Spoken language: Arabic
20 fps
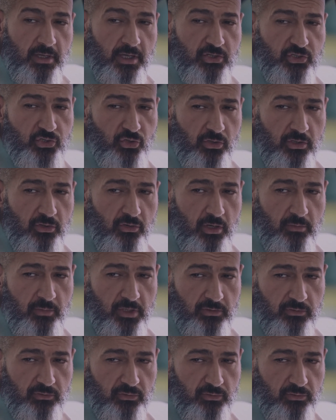يعني شغلي
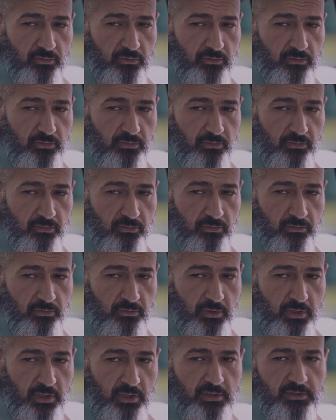وعملته
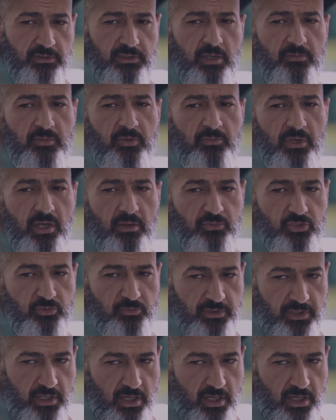التامين بقى مش